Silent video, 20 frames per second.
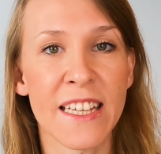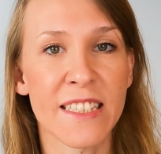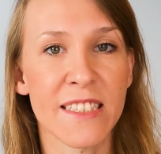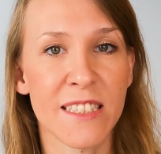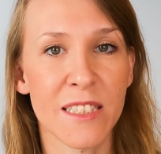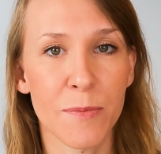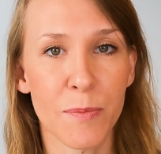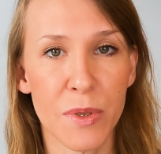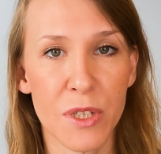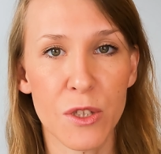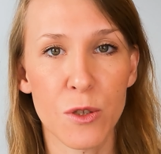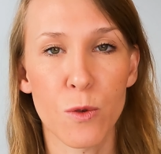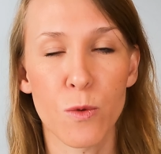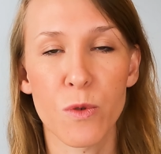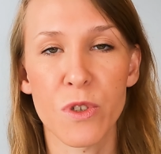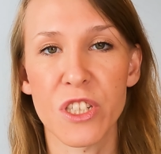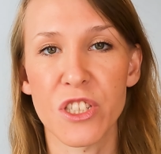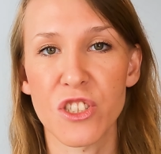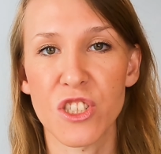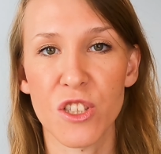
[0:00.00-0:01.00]
jest zbyt
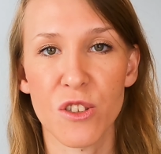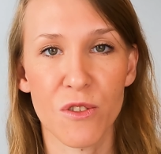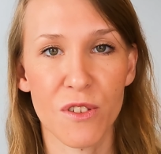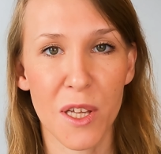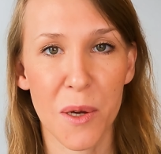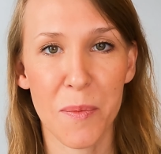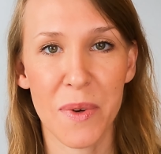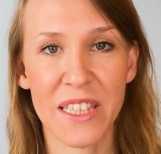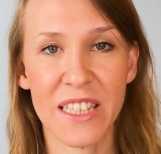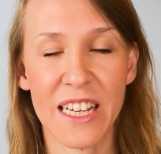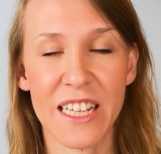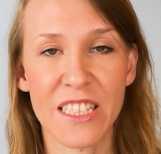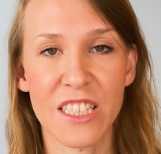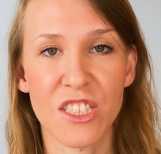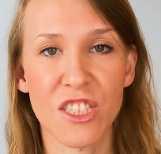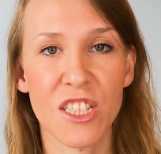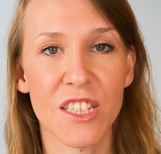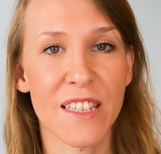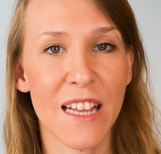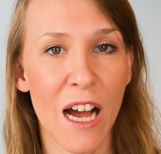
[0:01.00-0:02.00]
długi, czy to na
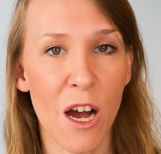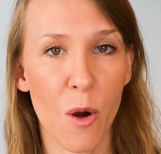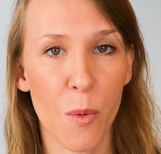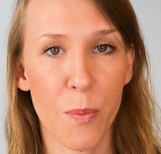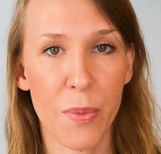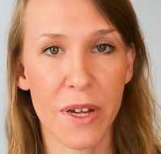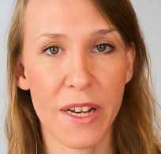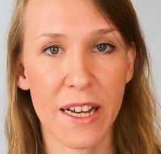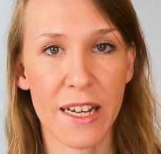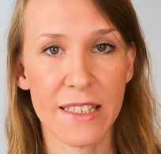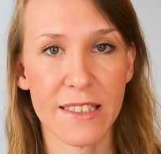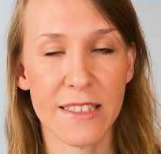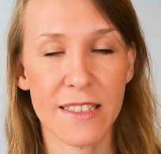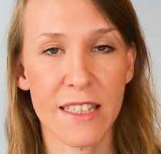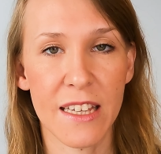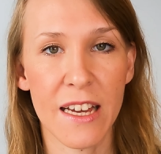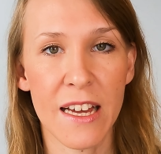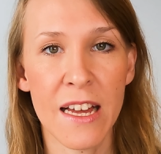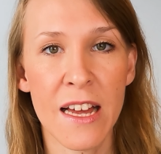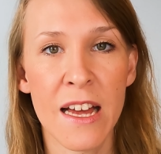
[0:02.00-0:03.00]
badanie, czy na
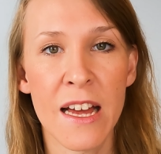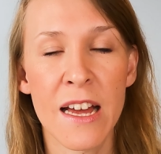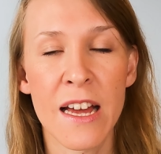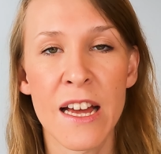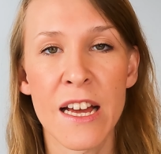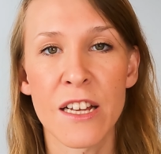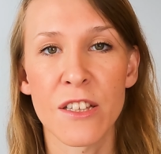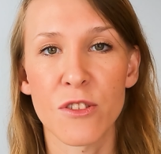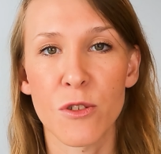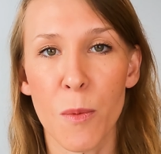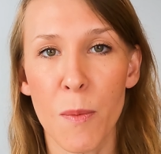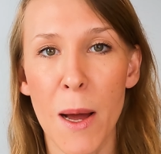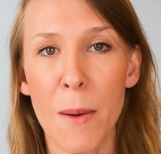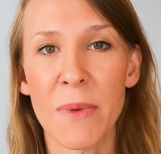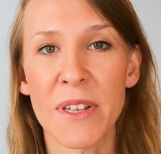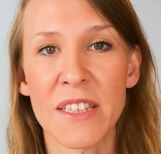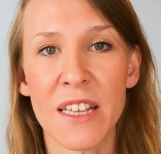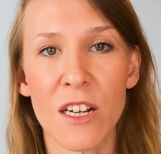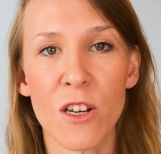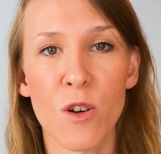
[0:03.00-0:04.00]
operację, to
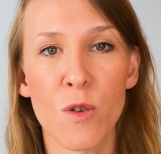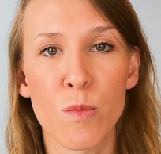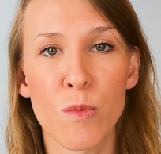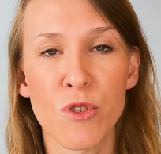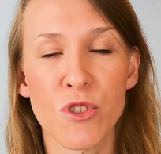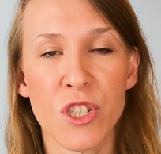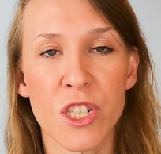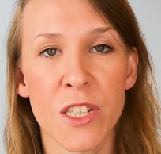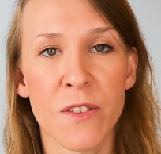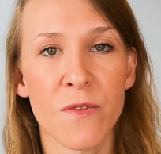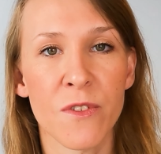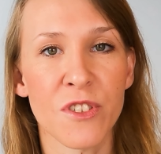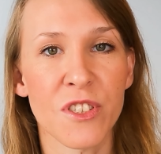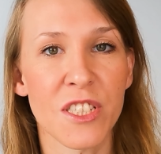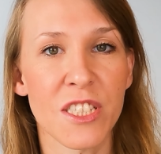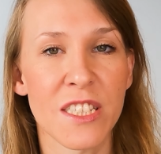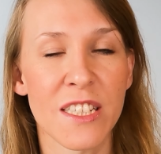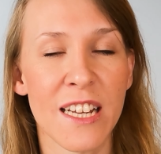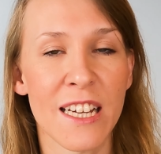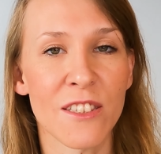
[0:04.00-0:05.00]
mamy taką
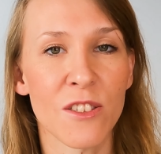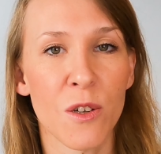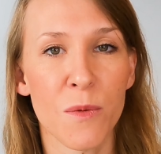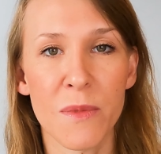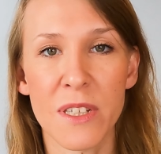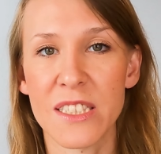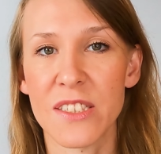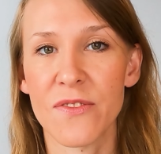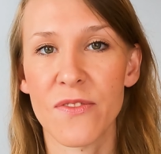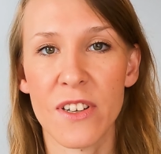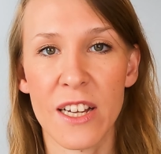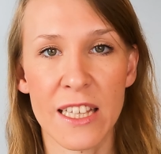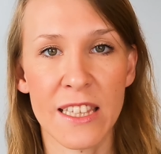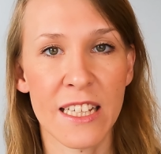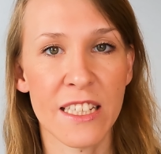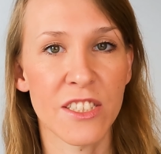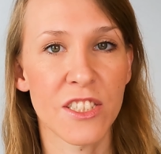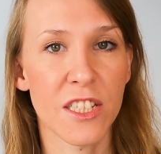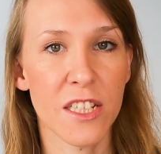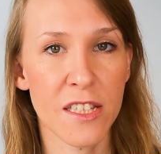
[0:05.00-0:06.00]
możliwość, natomiast w
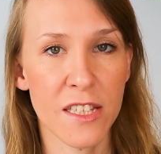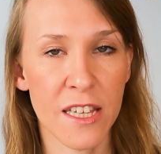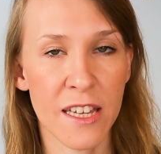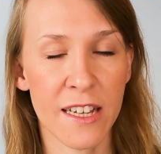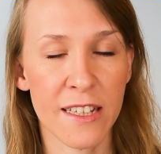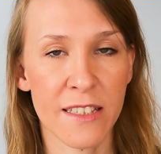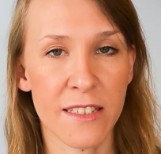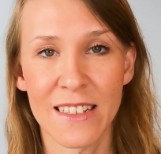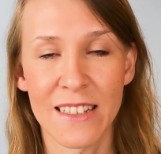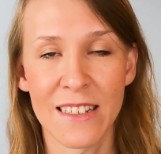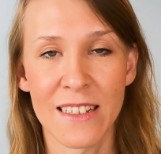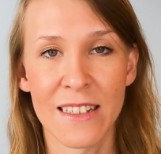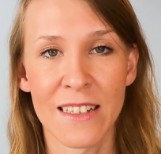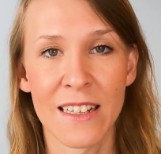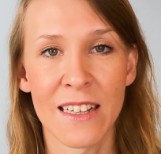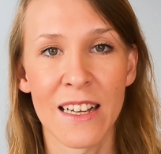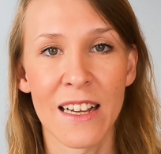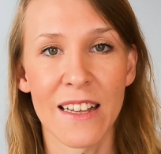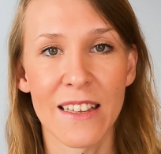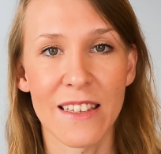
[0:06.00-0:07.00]
Kanadzie nie.
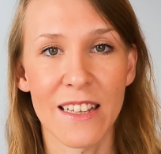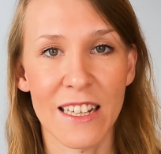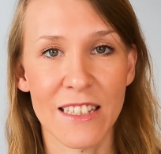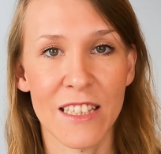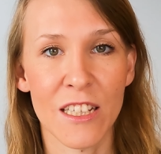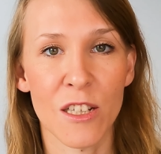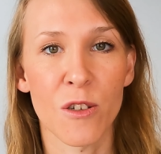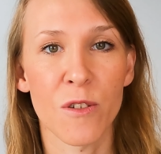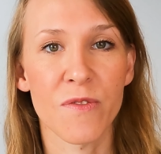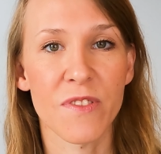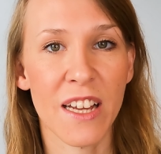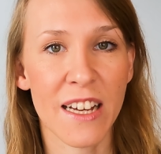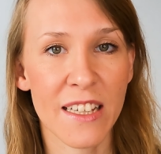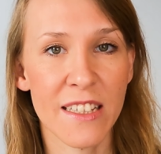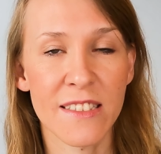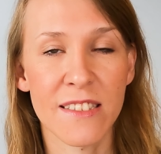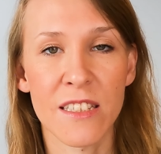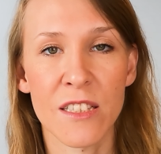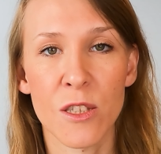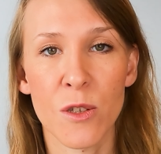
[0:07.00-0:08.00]
Dlatego w
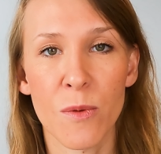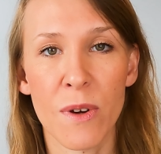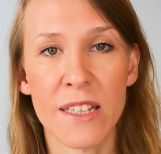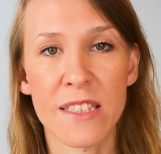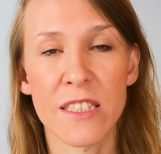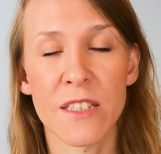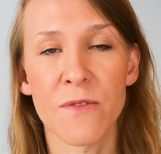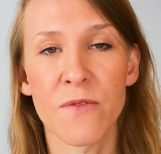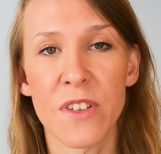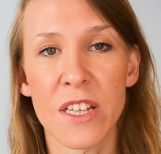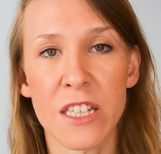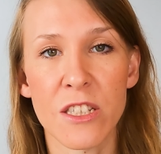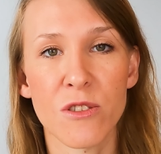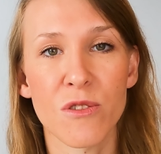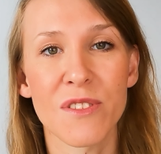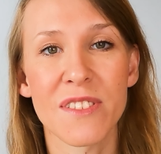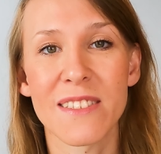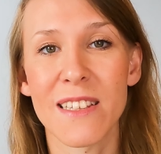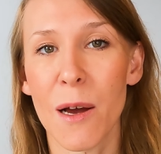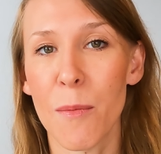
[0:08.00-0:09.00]
takiej sytuacji
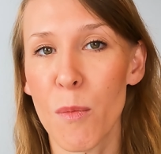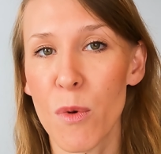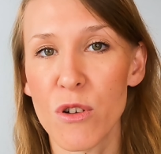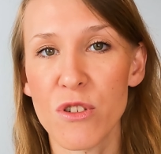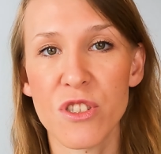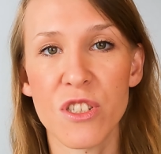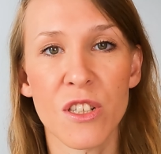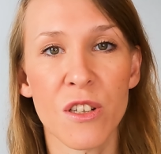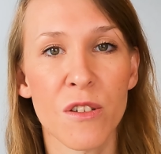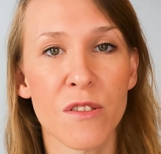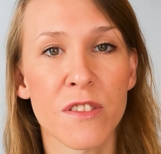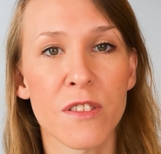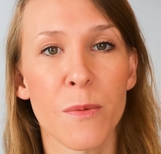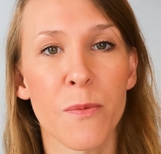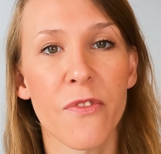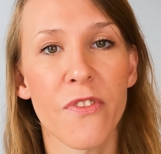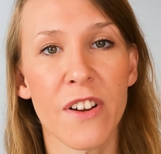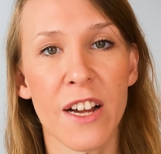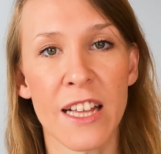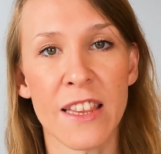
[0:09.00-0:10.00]
większość zamożnych osób
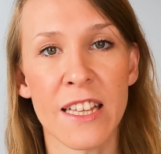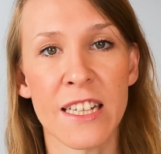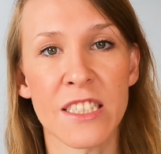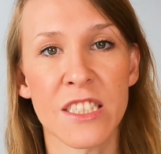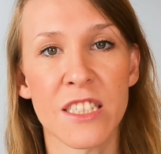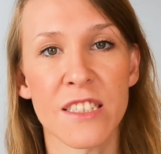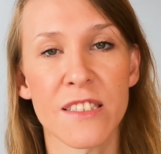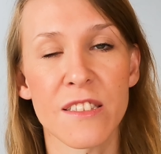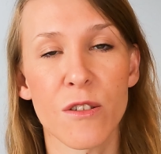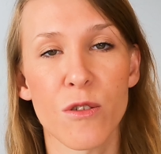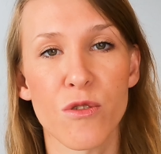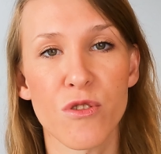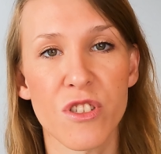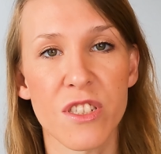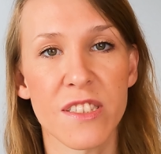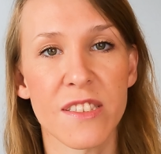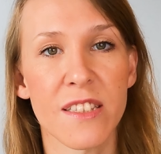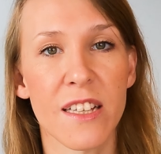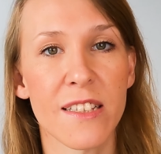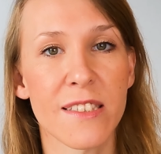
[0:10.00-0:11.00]
w Kanadzie
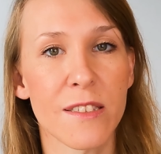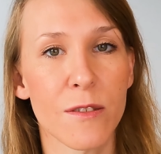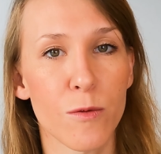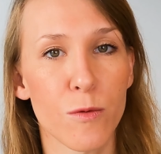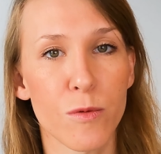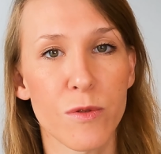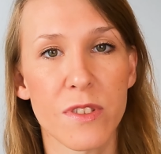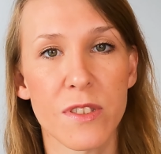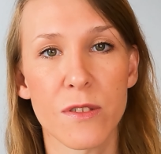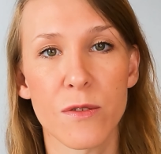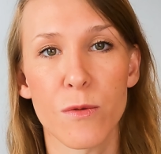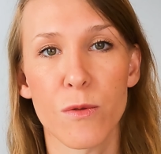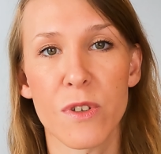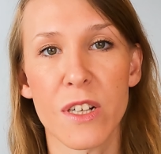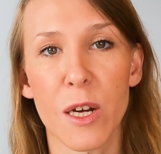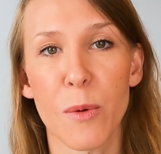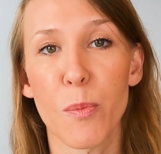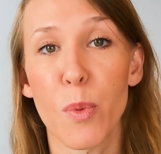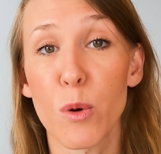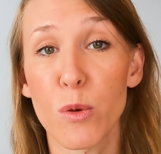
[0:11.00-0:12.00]
skorzysta z
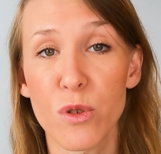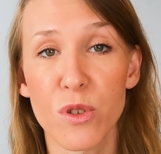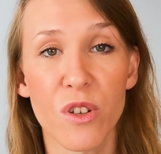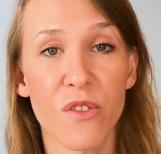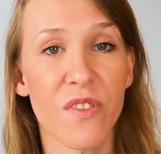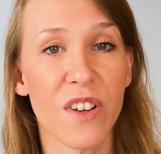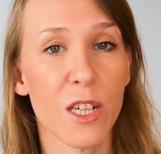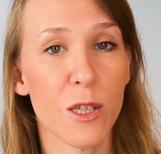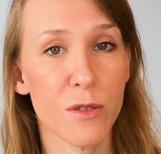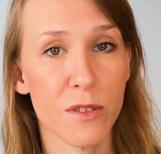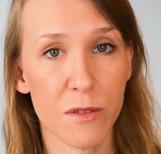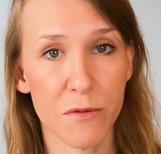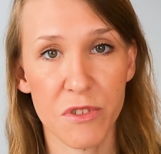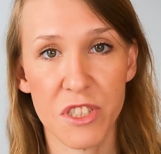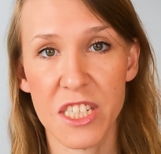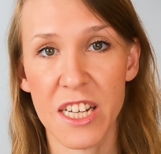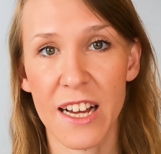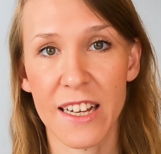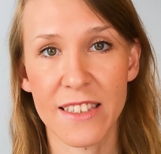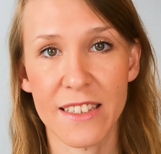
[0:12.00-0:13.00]
usług południowego
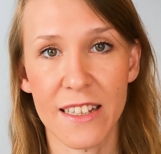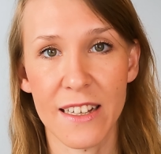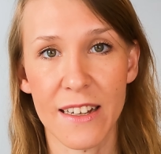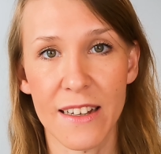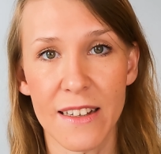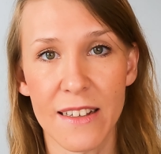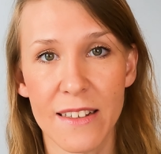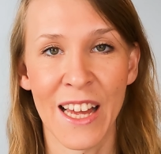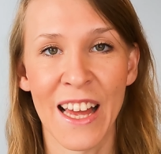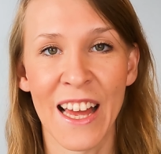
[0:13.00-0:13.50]
sąsiada.